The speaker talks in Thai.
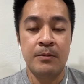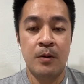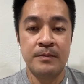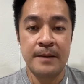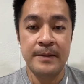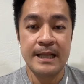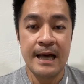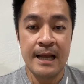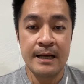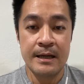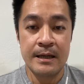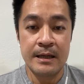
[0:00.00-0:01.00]
ผมทำให้ท่า
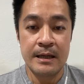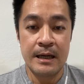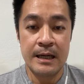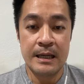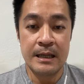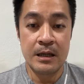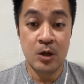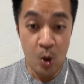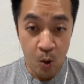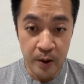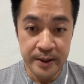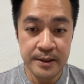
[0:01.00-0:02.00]
นโกร
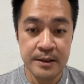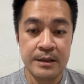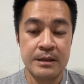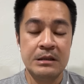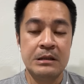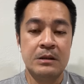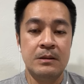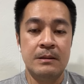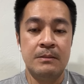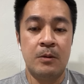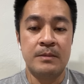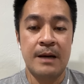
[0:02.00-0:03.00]
ธ
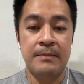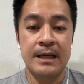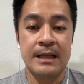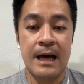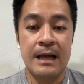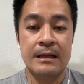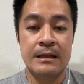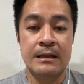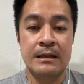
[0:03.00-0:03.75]
ผมทำให้ท่าน